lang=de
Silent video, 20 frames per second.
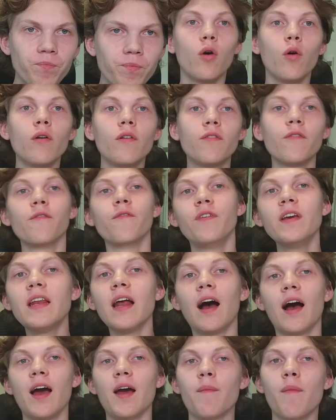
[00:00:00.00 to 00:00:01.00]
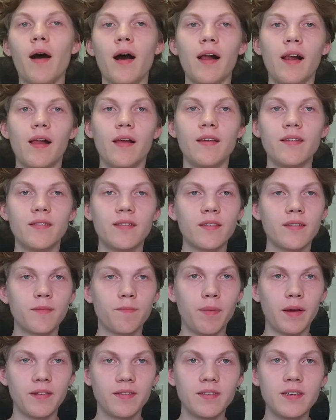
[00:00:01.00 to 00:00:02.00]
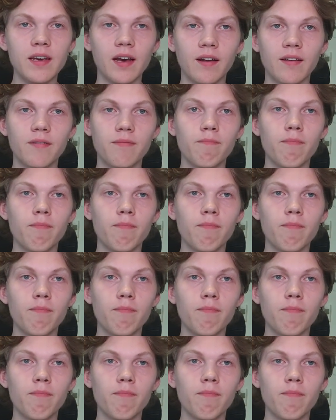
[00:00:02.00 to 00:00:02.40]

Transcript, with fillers: Und wieder einmal ist es passiert.